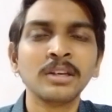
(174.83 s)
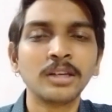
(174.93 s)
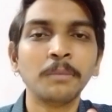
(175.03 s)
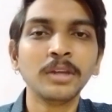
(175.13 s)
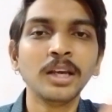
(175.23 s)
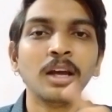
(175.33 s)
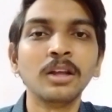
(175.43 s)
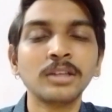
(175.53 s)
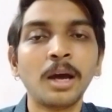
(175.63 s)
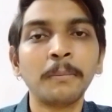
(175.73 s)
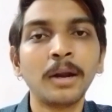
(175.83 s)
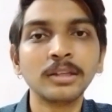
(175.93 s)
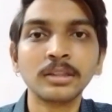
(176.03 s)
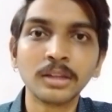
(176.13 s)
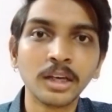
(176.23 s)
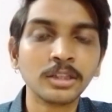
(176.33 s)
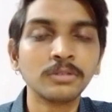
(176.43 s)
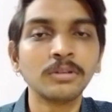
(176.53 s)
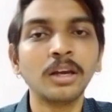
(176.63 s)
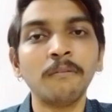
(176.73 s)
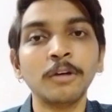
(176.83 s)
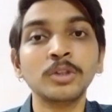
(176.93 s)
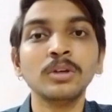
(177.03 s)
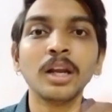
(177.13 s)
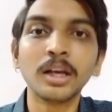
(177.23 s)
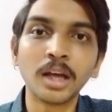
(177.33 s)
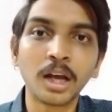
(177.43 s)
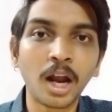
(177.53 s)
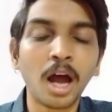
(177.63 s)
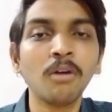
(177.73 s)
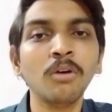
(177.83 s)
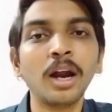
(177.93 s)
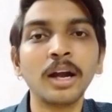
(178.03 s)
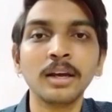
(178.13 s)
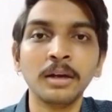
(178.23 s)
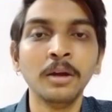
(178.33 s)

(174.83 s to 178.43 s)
సంథింగ్ ఏదో సామ్రాట్ తేజస్విని అవ్వచ్చు లేదా రాహుల్ అండ్